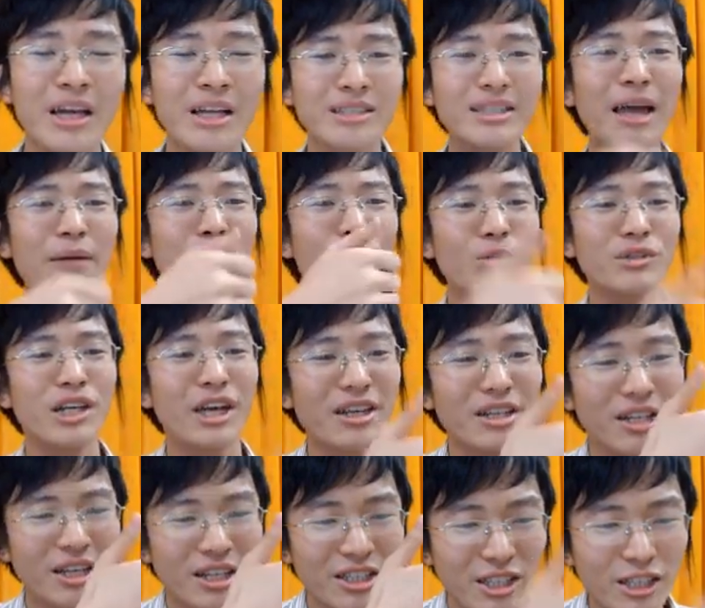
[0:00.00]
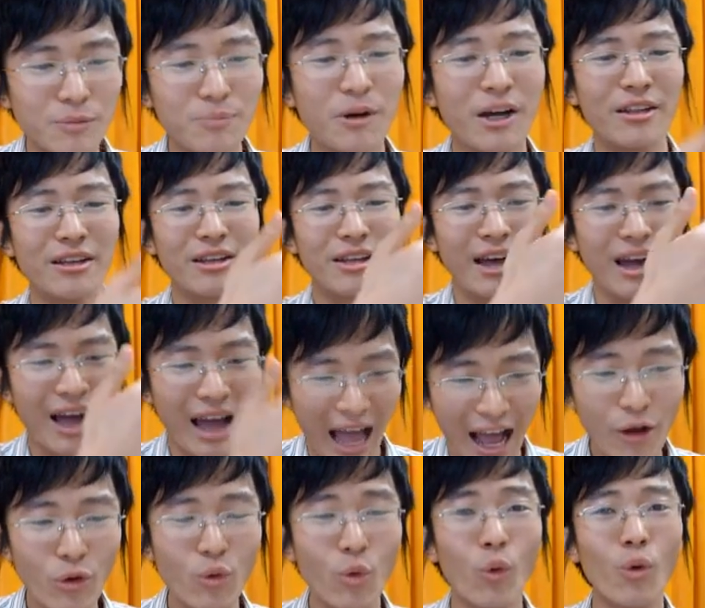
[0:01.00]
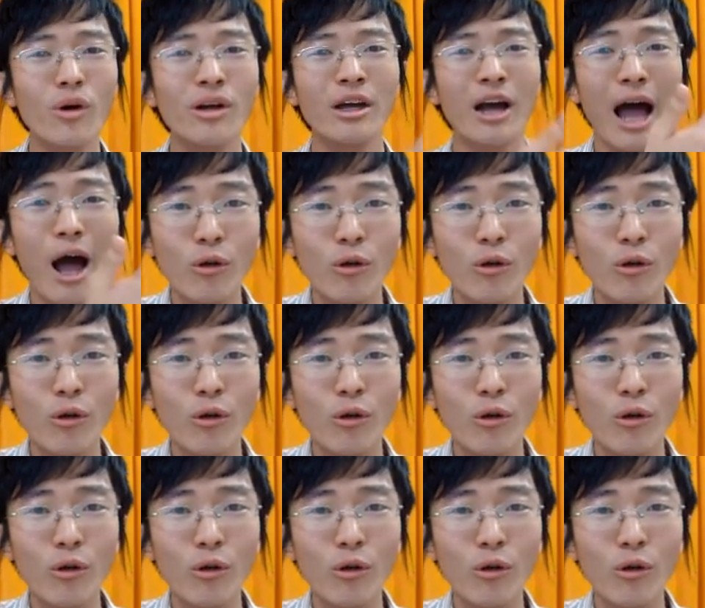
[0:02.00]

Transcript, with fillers: 在目前日本、韩国、